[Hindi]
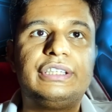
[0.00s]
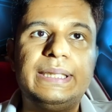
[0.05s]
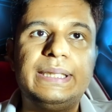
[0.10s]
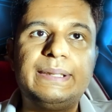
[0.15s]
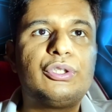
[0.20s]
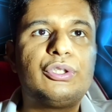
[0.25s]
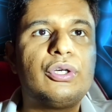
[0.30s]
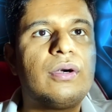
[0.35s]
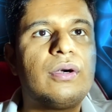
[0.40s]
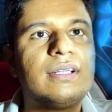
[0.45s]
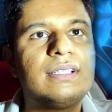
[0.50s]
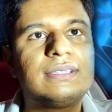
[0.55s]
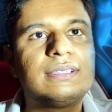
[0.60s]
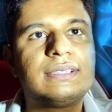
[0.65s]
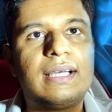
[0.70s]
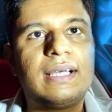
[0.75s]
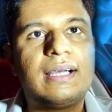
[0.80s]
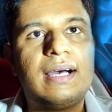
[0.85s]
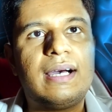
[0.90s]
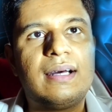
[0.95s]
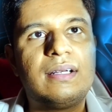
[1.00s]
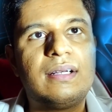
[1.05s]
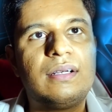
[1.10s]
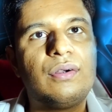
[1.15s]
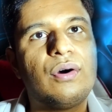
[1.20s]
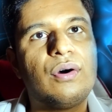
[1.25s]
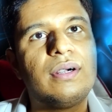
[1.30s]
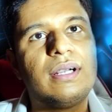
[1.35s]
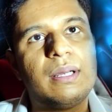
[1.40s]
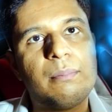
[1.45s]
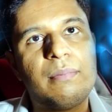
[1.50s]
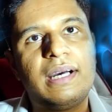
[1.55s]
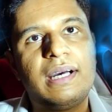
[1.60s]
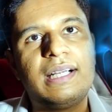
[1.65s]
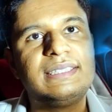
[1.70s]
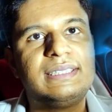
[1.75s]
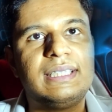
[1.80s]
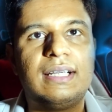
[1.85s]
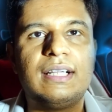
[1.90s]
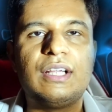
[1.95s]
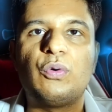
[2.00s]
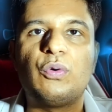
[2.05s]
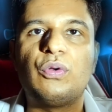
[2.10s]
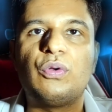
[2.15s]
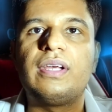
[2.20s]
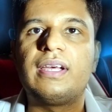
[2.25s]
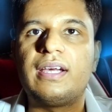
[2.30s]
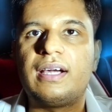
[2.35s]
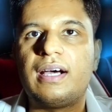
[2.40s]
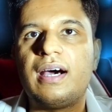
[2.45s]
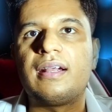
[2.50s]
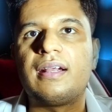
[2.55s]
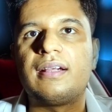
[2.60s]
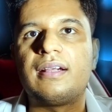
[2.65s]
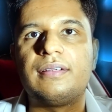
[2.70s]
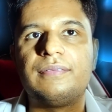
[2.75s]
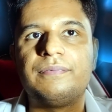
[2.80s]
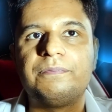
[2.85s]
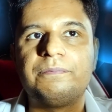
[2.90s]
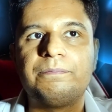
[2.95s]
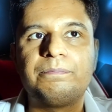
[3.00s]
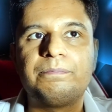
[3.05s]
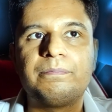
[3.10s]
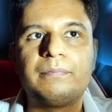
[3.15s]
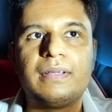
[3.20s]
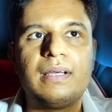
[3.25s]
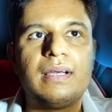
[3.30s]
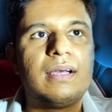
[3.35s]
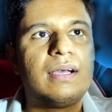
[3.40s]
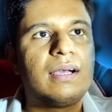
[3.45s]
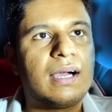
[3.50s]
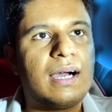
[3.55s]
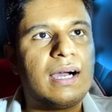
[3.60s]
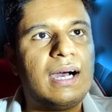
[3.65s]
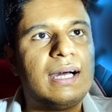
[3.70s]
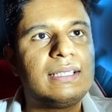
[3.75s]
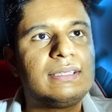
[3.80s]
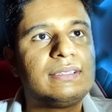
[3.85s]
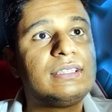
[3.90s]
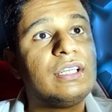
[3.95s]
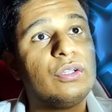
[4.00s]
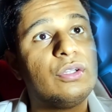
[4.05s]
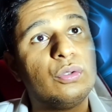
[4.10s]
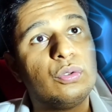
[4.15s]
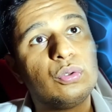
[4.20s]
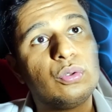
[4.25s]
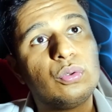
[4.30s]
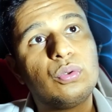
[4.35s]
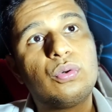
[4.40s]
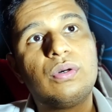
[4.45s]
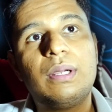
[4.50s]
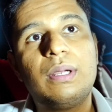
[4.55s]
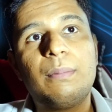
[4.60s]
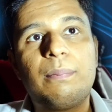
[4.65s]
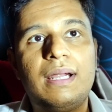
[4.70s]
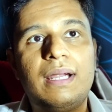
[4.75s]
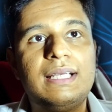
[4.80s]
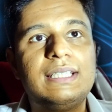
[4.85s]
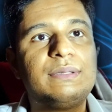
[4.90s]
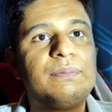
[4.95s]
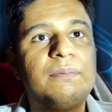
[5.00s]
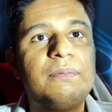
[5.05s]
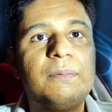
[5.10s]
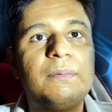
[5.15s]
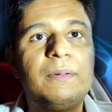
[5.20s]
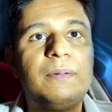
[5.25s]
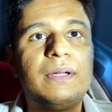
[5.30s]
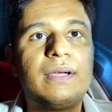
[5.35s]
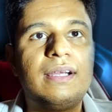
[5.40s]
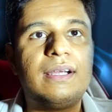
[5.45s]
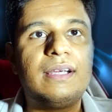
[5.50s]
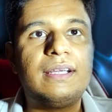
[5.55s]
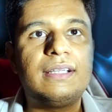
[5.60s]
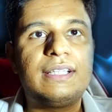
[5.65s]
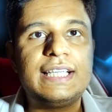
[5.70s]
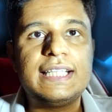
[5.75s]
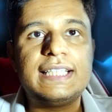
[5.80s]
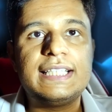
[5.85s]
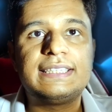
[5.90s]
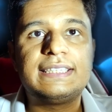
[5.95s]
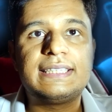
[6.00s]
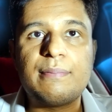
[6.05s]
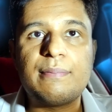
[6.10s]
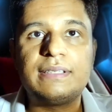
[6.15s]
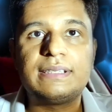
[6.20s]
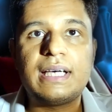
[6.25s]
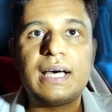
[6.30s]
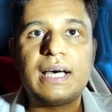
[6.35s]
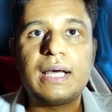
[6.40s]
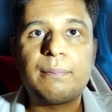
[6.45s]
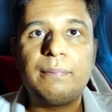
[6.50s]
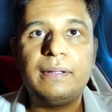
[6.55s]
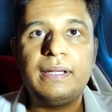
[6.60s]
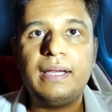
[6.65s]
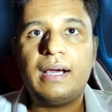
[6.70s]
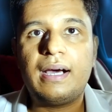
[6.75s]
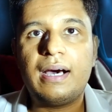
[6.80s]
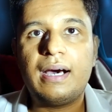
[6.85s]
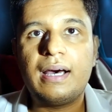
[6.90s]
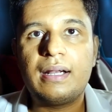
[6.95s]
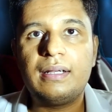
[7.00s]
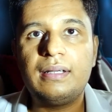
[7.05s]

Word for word: शॉर्टेज के कारण और डिमांड ज्यादा होने के कारण कार्ड्स दो कोने प्राइस पे भी बिक रहे थे इस एमएसआरपी के कारण